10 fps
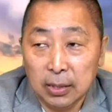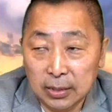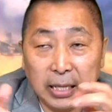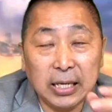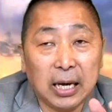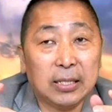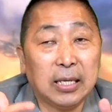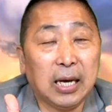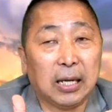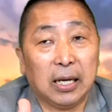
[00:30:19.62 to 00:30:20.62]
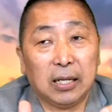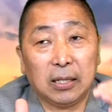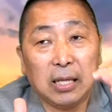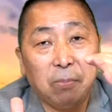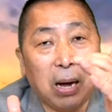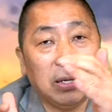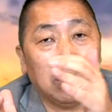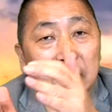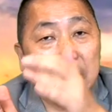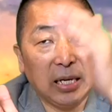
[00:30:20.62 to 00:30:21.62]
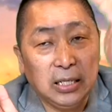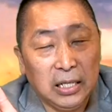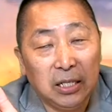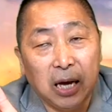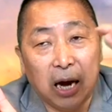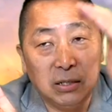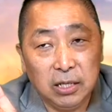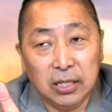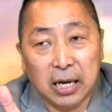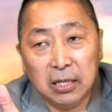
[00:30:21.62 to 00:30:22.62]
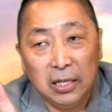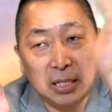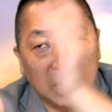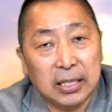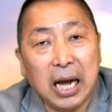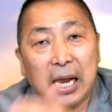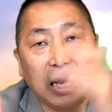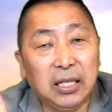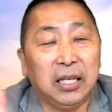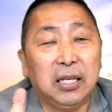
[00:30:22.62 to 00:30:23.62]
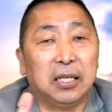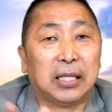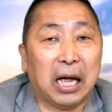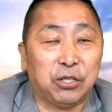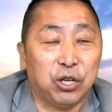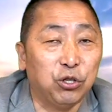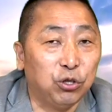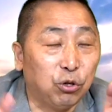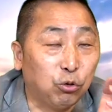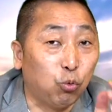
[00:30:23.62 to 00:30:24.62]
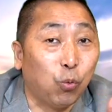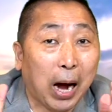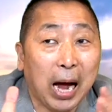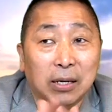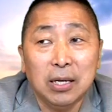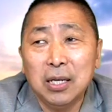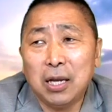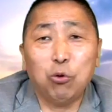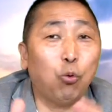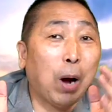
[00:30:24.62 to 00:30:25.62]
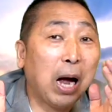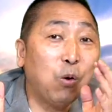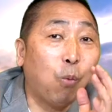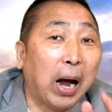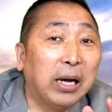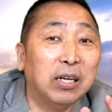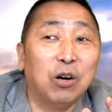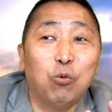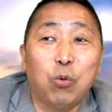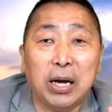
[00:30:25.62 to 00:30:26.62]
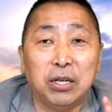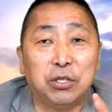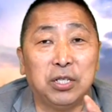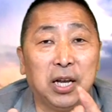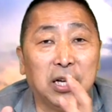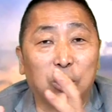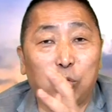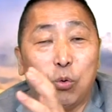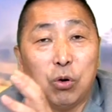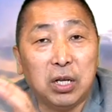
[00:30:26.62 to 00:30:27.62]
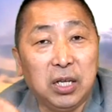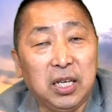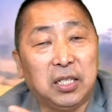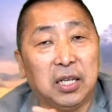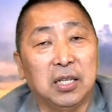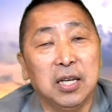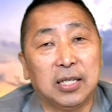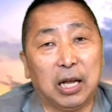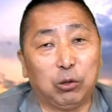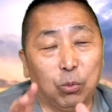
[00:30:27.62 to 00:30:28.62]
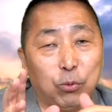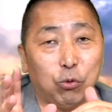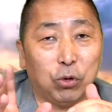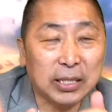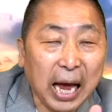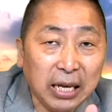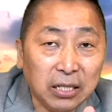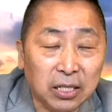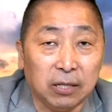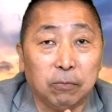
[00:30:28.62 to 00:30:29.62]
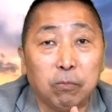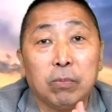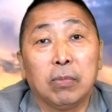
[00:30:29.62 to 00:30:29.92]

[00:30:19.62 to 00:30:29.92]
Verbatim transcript: 三峡三峡大的大坝呢，在宜昌宜昌宜昌下来，第一个大城市就是武汉。他说武汉完了，武汉呢之前呢躲过了疫情，现在躲不过灾情。